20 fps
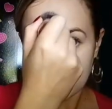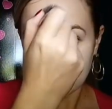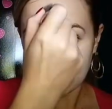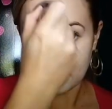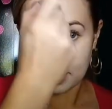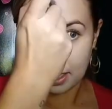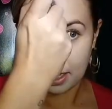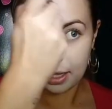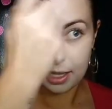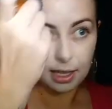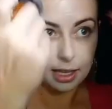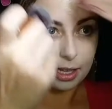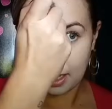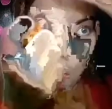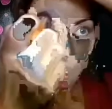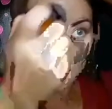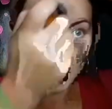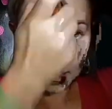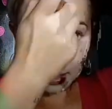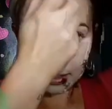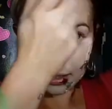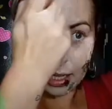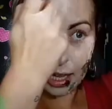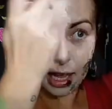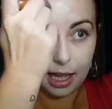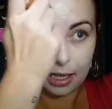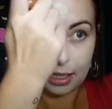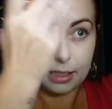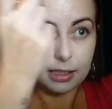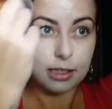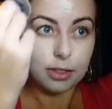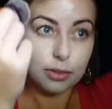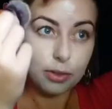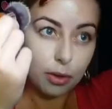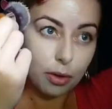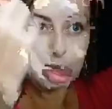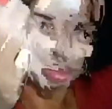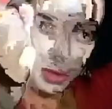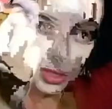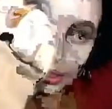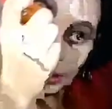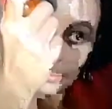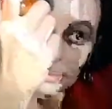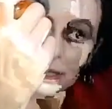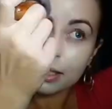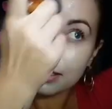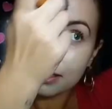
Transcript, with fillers: Que eu sei que quem tem, isso incomoda